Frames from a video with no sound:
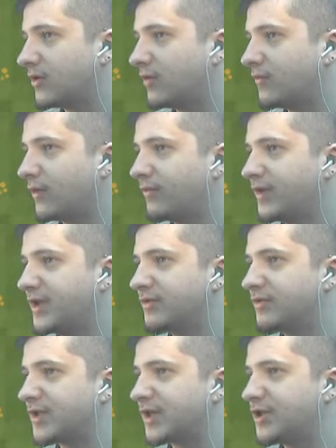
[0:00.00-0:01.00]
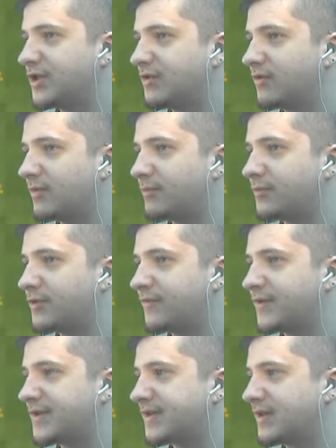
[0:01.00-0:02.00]
On va envoyer nos archers. Hop, je
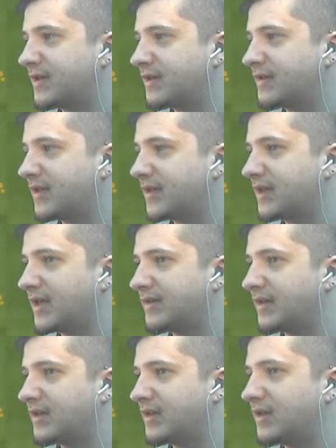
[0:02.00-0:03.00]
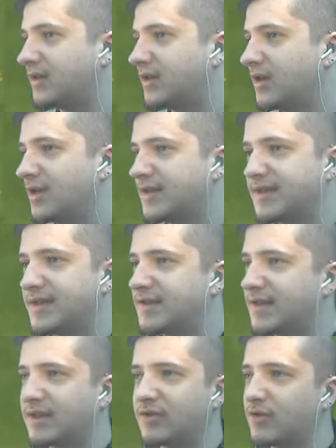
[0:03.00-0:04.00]
fais ça, tac, attaquer. C'est
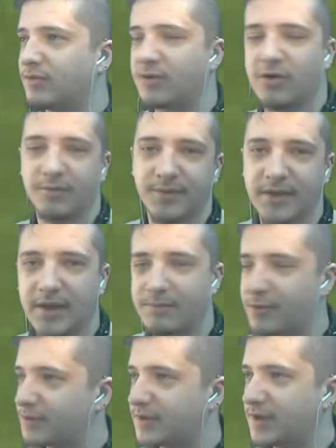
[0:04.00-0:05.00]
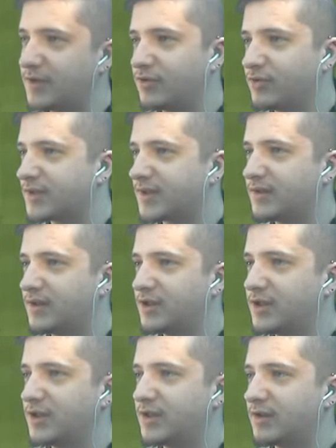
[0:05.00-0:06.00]
exactement comme n'importe quel jeu de
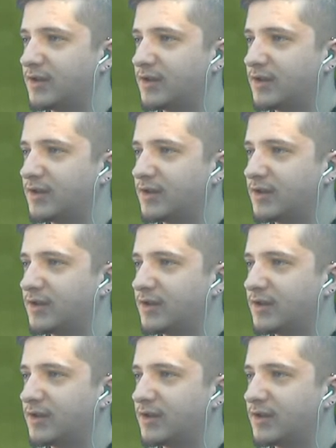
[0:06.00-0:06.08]
stratégie.